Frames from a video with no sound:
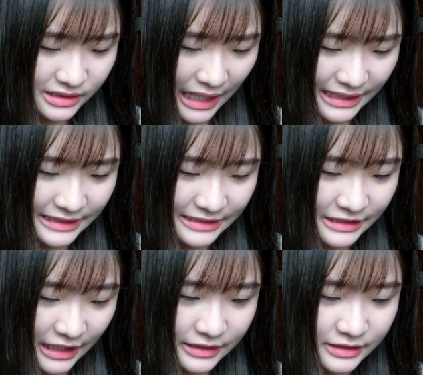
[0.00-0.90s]
打底
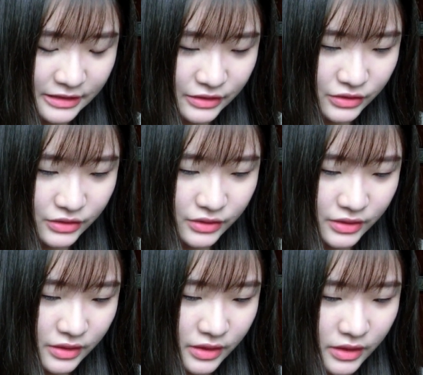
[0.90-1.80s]
衫就是有
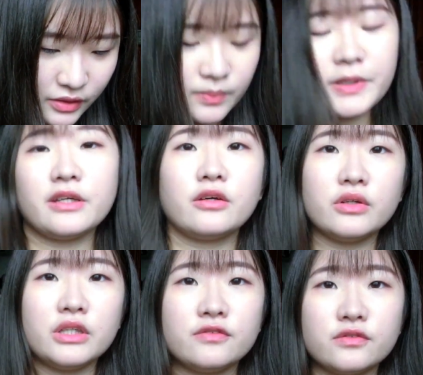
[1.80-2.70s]
点，因为平
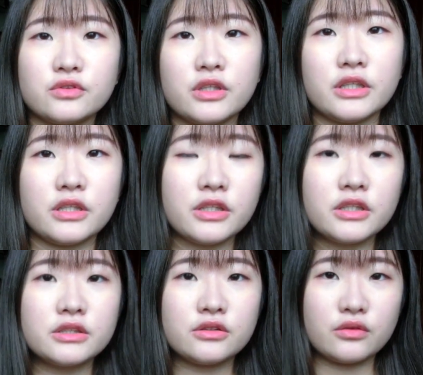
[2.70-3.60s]
口衣服对
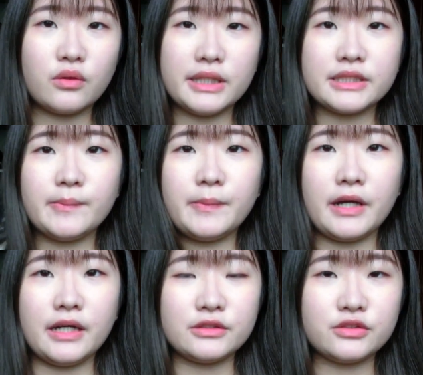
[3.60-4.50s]
这种宽肩
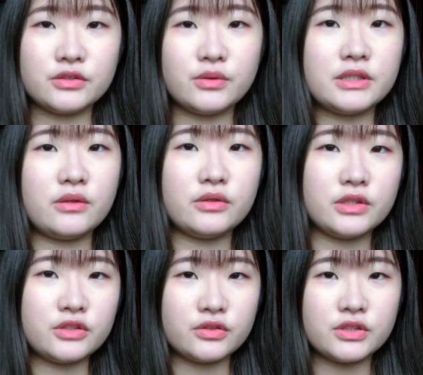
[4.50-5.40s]
膀啊，就是会稍微有
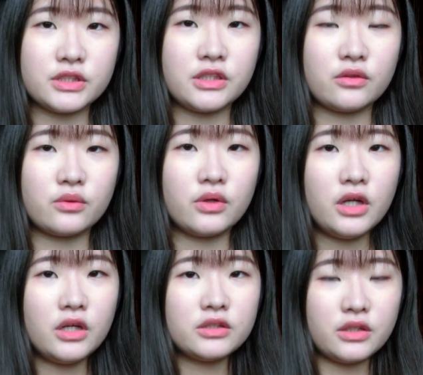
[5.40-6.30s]
点修饰的效果。
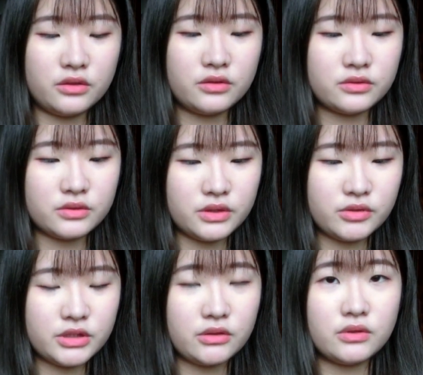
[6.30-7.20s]
然后因
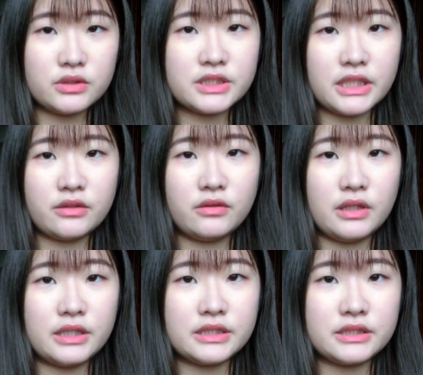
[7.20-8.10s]
为像我这一
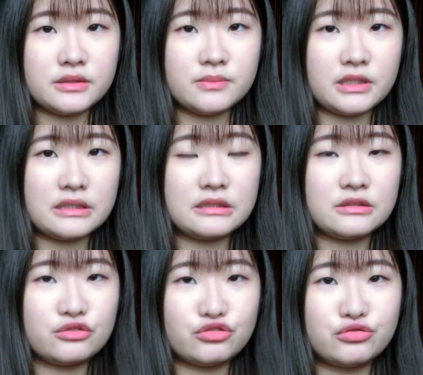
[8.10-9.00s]
块其实比较
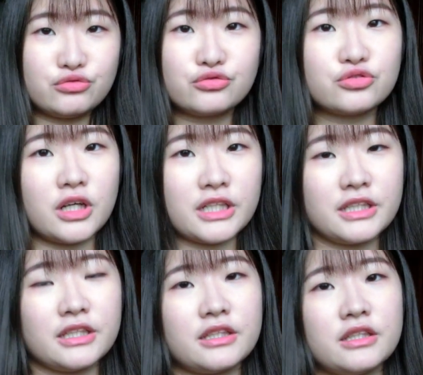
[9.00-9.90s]
粗壮一
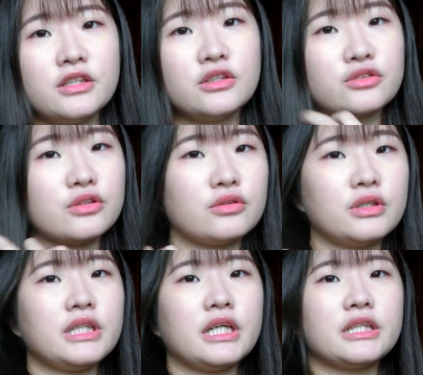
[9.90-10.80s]
点点，所以我
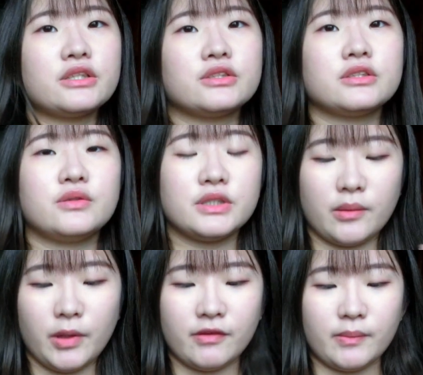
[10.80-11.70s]
会就是会
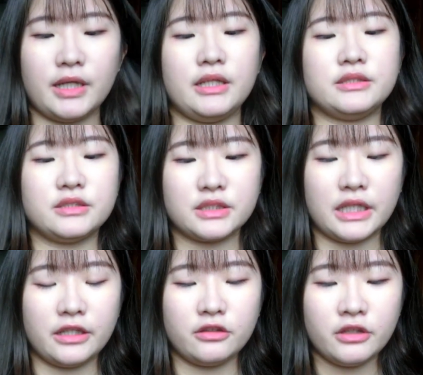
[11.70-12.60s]
想办法把它遮起
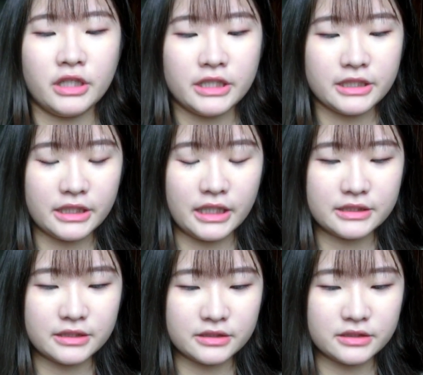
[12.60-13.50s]
来。然后像它
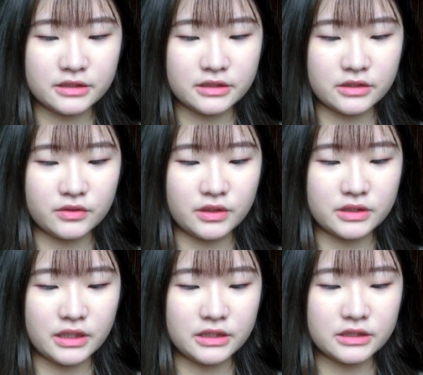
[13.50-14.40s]
这个设计的话
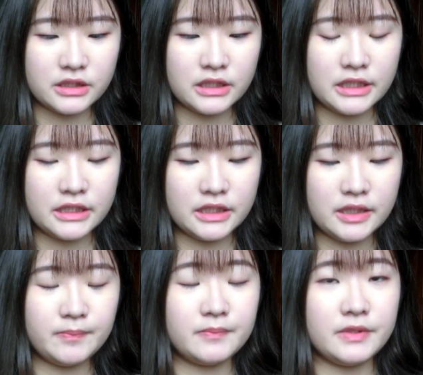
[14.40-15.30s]
呢，它的
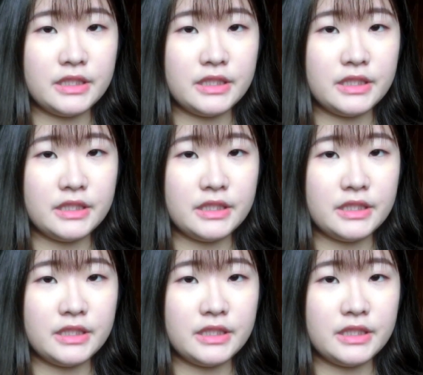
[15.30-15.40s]
衣